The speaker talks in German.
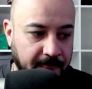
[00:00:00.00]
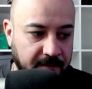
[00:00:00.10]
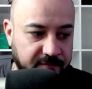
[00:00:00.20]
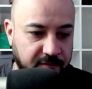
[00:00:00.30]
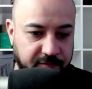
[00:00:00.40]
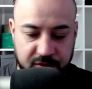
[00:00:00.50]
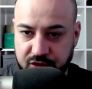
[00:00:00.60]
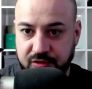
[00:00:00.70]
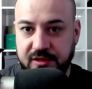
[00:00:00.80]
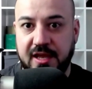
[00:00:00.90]
wovon ich
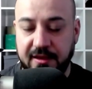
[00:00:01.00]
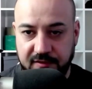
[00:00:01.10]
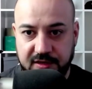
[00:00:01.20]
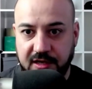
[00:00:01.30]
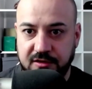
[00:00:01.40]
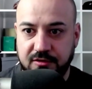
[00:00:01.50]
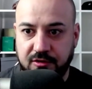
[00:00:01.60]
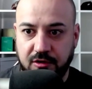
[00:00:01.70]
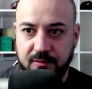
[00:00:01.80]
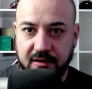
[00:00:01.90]
schon Ewigkeiten
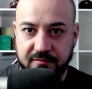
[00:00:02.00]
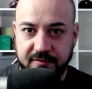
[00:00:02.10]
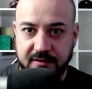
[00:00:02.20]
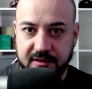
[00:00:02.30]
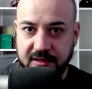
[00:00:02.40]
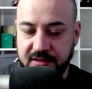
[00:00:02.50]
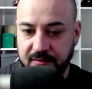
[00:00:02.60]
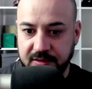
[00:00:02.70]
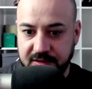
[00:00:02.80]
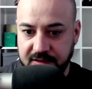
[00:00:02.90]
träume einfach, ja,
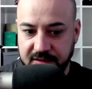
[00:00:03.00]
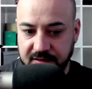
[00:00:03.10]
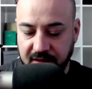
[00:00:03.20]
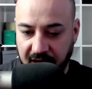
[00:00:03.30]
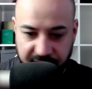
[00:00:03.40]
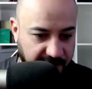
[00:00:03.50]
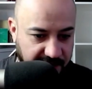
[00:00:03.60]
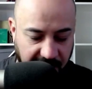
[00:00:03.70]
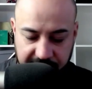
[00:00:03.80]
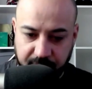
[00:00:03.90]
damit einfach
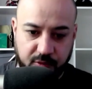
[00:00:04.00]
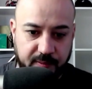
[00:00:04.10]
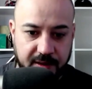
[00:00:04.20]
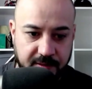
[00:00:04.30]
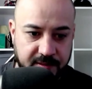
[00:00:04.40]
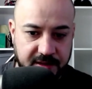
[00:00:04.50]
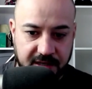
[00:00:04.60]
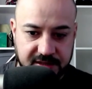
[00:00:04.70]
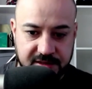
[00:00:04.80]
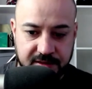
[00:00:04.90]
keine Probleme mehr da
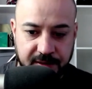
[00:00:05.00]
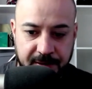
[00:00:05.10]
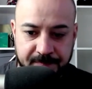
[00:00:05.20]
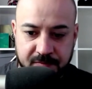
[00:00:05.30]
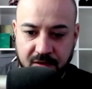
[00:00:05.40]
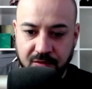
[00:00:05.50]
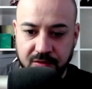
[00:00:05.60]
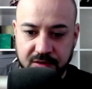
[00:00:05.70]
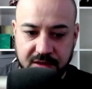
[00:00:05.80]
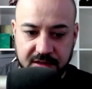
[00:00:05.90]
sind.
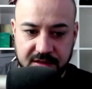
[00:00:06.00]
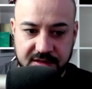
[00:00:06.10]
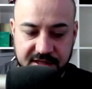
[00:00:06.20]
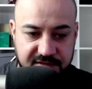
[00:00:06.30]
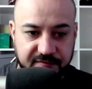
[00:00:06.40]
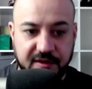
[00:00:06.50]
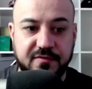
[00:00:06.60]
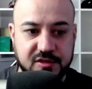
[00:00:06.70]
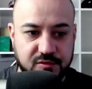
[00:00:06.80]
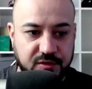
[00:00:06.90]
Und diesen Weg
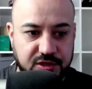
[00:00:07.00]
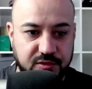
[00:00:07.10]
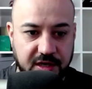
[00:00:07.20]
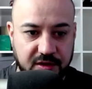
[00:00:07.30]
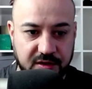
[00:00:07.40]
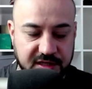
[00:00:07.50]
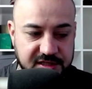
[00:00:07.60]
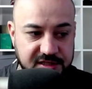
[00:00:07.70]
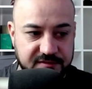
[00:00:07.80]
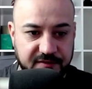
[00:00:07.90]
versuche ich zu gehen. Und es
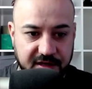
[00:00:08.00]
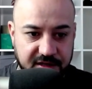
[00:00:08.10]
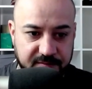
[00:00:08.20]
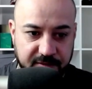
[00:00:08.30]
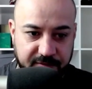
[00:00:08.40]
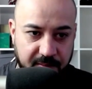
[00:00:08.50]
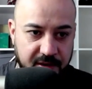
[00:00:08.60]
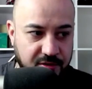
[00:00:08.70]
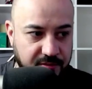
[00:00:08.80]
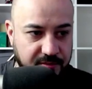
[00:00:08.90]
ist wirklich in
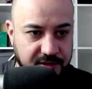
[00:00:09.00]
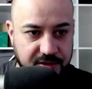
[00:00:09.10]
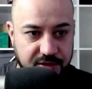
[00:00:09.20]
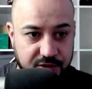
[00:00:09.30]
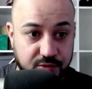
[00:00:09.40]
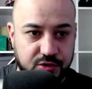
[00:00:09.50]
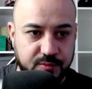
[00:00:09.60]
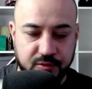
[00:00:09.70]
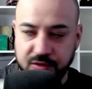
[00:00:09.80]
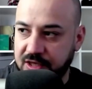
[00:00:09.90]
Verbindung mit YouTube
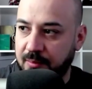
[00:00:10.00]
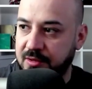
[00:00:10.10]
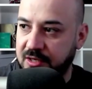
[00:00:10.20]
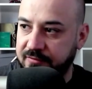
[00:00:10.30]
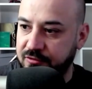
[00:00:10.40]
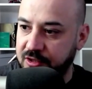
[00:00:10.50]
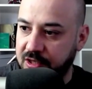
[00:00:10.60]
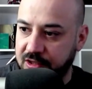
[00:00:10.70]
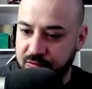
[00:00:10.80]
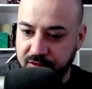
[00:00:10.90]
und ich habe mich halt für die
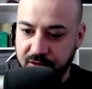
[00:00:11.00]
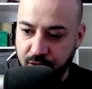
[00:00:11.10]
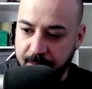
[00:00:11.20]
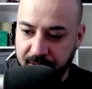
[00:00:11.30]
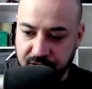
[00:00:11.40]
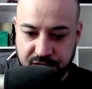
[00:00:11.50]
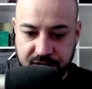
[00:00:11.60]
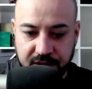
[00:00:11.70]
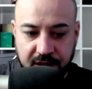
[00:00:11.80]
Kategorie Rap entschieden,